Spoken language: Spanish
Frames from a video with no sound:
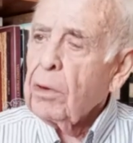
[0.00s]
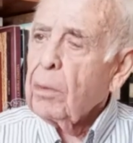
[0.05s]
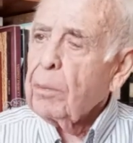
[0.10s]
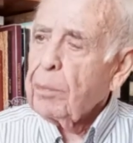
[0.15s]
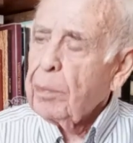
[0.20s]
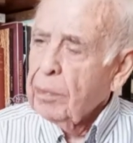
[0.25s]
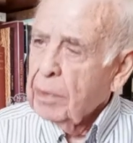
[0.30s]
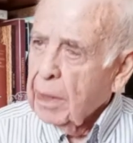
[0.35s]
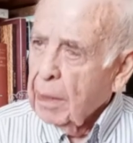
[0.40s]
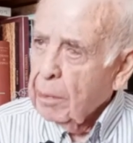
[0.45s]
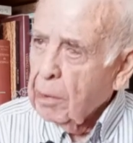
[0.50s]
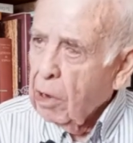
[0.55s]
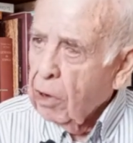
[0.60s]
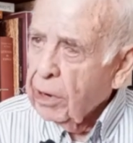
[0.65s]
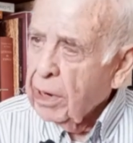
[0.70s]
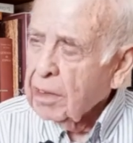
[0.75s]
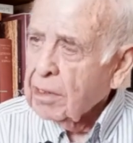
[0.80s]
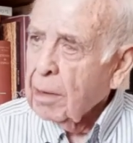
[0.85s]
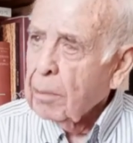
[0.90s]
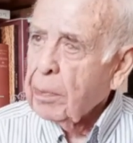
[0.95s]
Pero
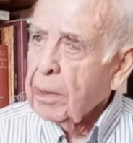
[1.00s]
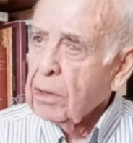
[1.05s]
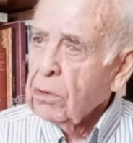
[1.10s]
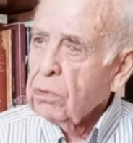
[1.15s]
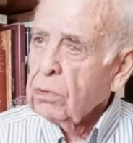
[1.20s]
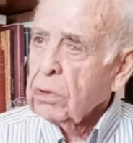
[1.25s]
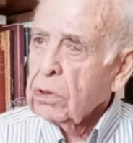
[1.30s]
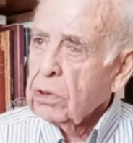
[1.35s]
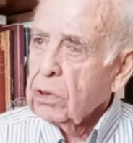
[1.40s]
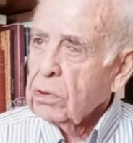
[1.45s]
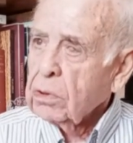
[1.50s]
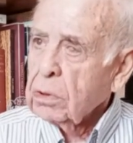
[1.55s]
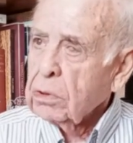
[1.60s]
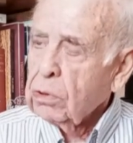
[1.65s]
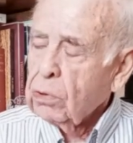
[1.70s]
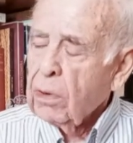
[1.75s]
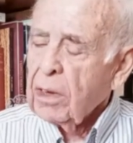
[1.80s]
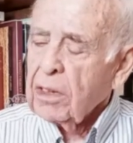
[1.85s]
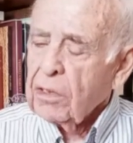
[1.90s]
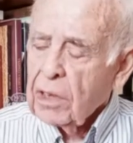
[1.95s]
ahora te
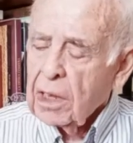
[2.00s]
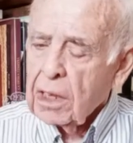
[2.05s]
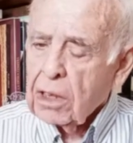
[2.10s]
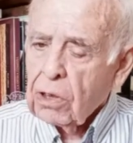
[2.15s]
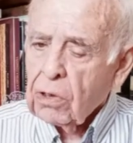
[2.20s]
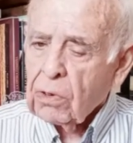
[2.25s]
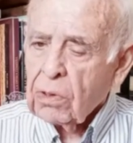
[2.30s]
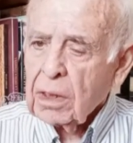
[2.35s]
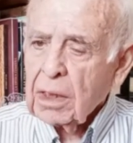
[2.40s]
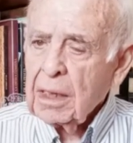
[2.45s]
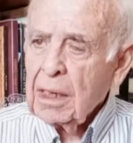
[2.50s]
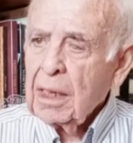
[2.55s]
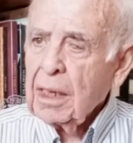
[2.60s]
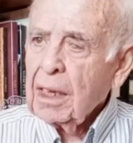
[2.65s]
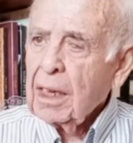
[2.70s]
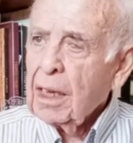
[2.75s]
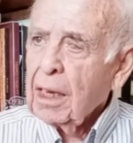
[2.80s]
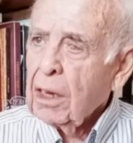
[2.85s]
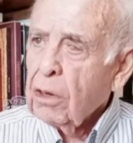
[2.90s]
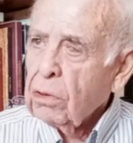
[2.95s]
pregunto, tú has dicho
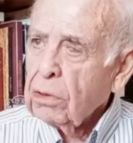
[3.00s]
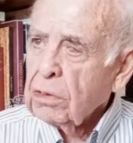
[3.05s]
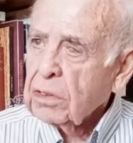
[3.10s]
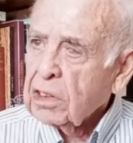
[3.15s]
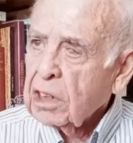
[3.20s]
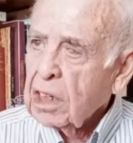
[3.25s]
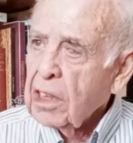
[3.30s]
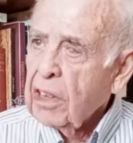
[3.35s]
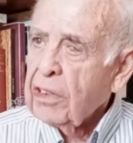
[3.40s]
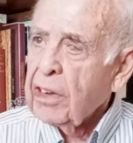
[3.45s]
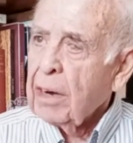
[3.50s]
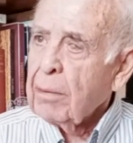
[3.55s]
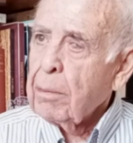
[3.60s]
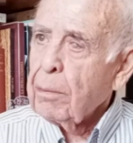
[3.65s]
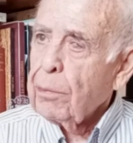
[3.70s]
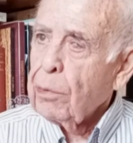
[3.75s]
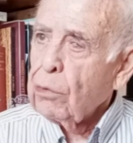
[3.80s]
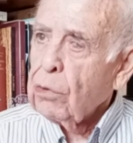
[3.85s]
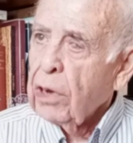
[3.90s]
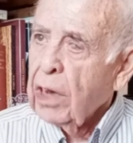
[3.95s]
que
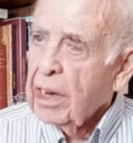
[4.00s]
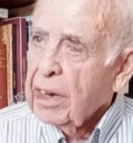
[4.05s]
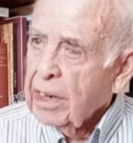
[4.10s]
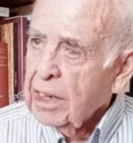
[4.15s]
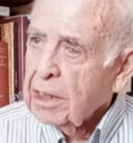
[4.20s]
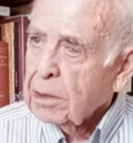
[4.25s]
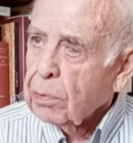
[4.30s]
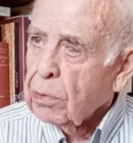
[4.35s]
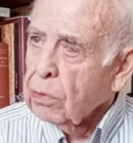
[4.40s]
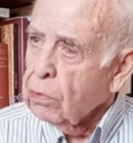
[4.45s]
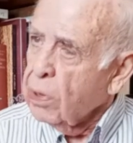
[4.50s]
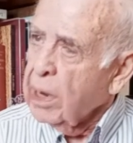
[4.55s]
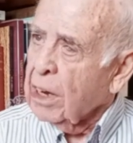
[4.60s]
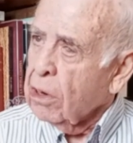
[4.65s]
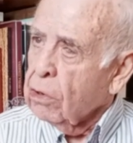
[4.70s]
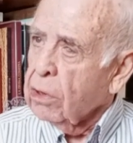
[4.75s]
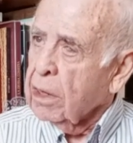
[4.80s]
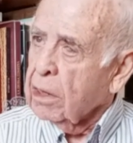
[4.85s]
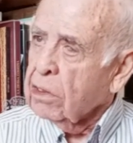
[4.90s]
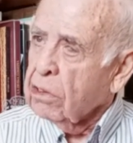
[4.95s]
consideran vulgarismo
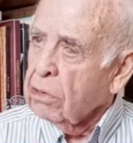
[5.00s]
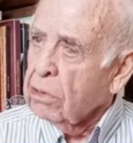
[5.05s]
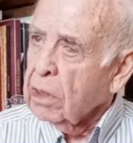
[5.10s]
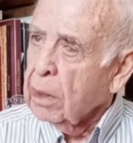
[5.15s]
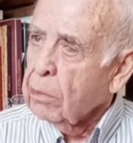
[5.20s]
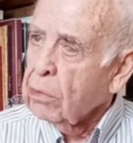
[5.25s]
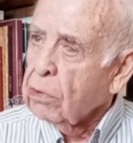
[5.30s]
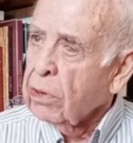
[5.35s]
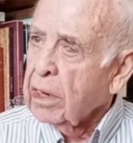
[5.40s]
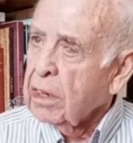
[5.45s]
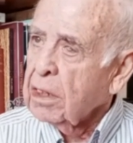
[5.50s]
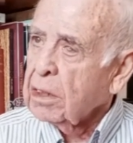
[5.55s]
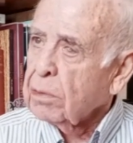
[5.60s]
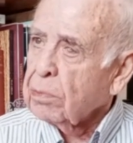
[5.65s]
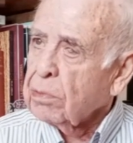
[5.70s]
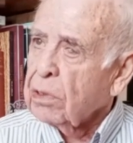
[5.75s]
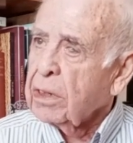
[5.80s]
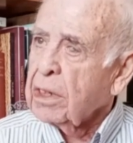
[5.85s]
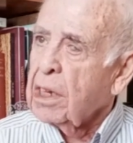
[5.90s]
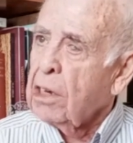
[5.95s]
una colección de
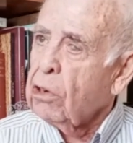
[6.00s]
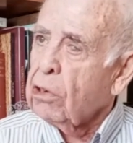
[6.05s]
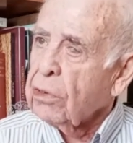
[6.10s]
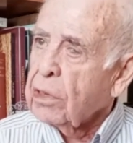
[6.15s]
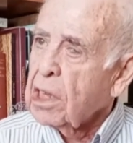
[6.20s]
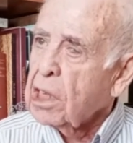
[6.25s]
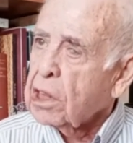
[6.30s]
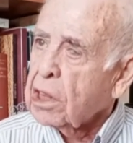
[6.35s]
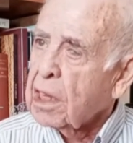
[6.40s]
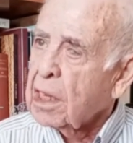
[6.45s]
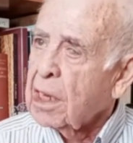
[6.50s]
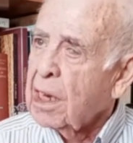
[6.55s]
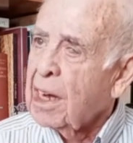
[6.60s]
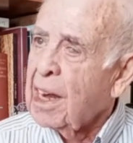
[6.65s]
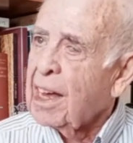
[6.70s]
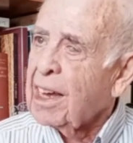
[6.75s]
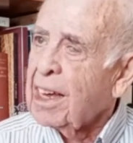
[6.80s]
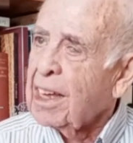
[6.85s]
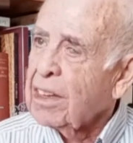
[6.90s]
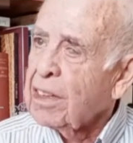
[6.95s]
vulgarismo y lo
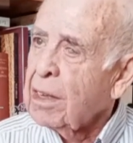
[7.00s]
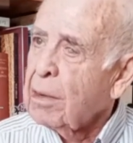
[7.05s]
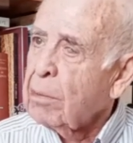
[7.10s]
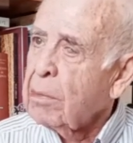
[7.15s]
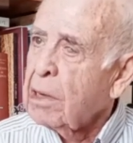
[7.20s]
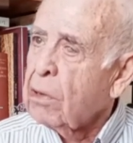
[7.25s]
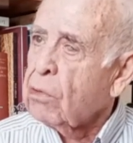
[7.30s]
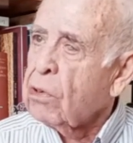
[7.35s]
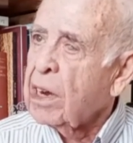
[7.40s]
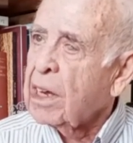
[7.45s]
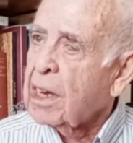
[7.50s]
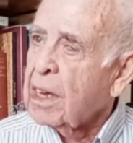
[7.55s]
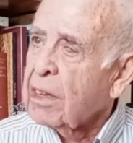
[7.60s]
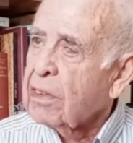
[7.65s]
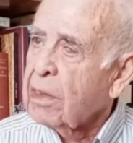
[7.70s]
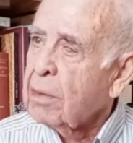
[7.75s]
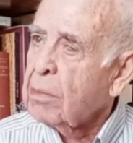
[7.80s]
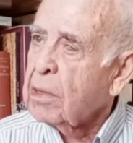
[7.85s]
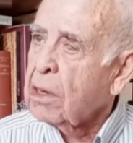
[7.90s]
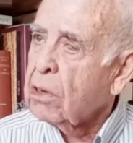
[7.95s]
dice la academia, un
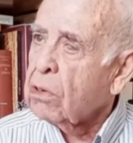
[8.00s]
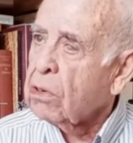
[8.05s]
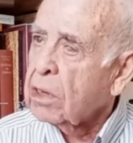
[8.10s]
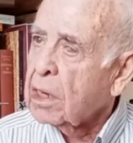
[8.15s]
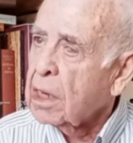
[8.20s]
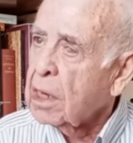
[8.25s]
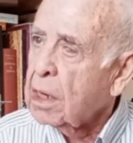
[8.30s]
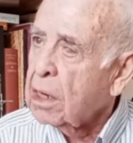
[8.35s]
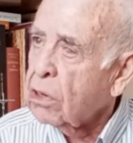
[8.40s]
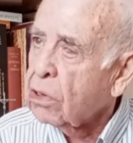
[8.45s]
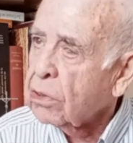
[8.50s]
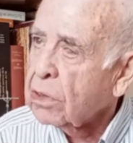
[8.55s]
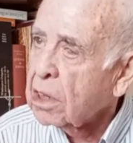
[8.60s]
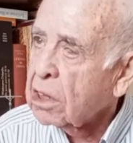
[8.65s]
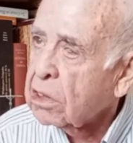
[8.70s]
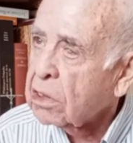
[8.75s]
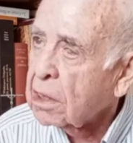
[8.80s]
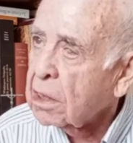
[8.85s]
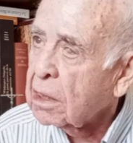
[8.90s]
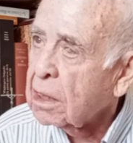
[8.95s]
académico, ¿quién lo
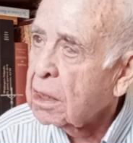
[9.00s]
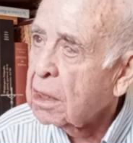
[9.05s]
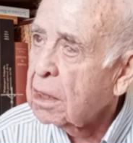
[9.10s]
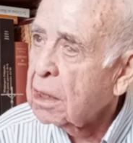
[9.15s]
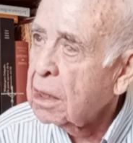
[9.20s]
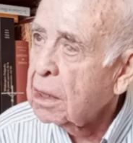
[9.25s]
dice?